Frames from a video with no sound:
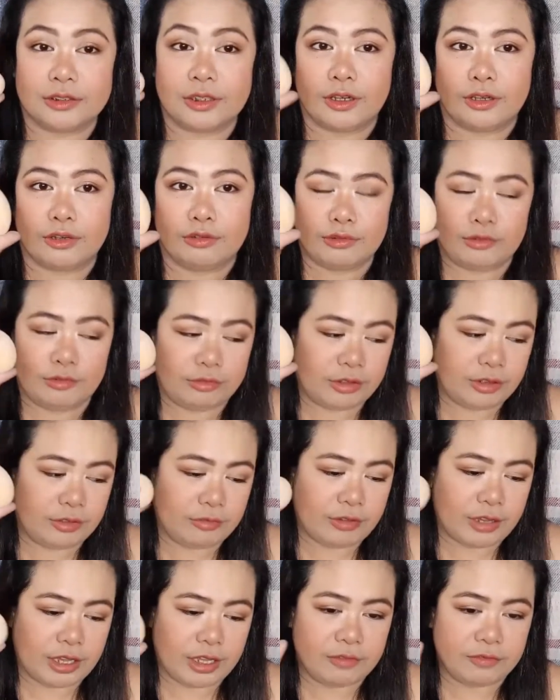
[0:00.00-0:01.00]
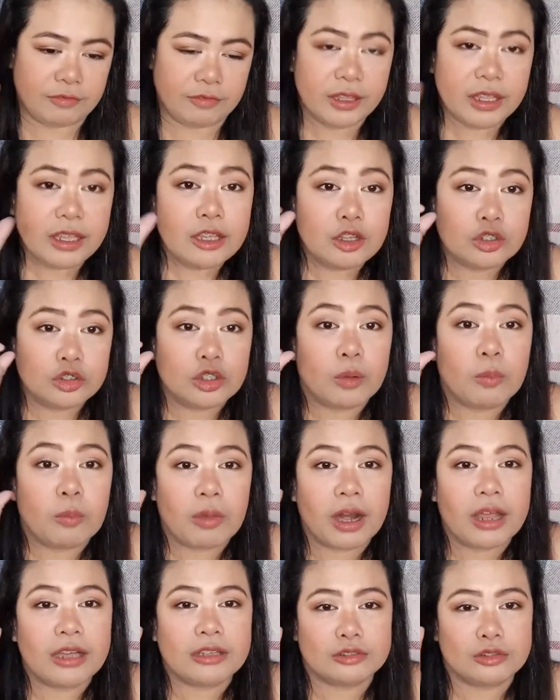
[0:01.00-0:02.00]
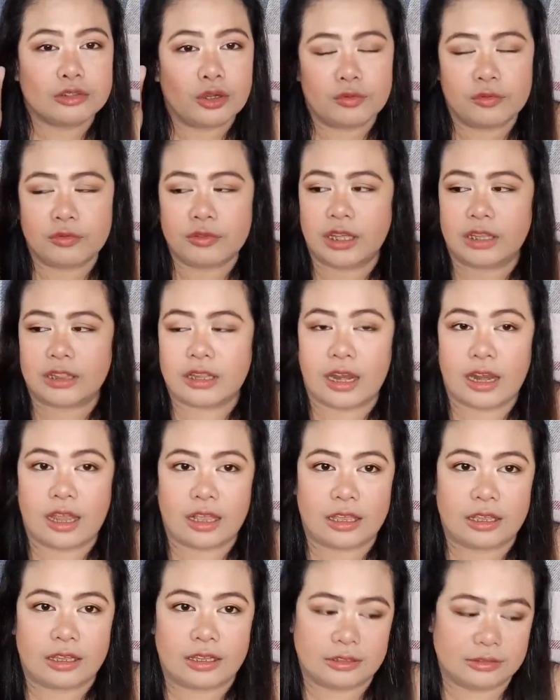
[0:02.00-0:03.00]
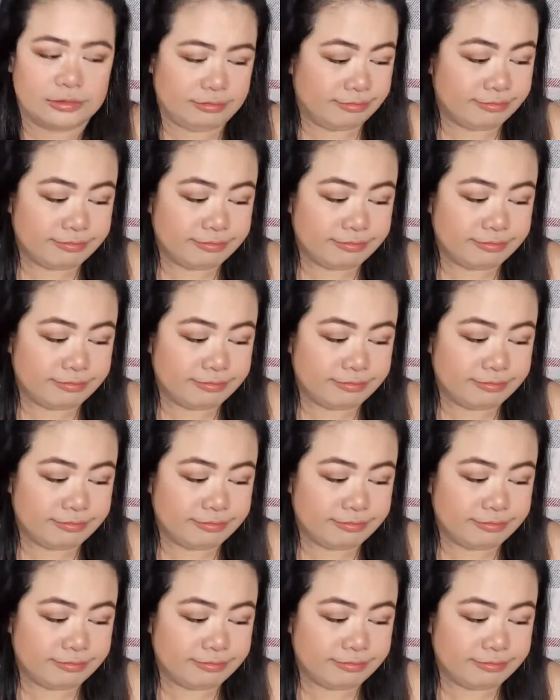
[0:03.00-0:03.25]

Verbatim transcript: Oh, 55. Sobrang soft niya talaga.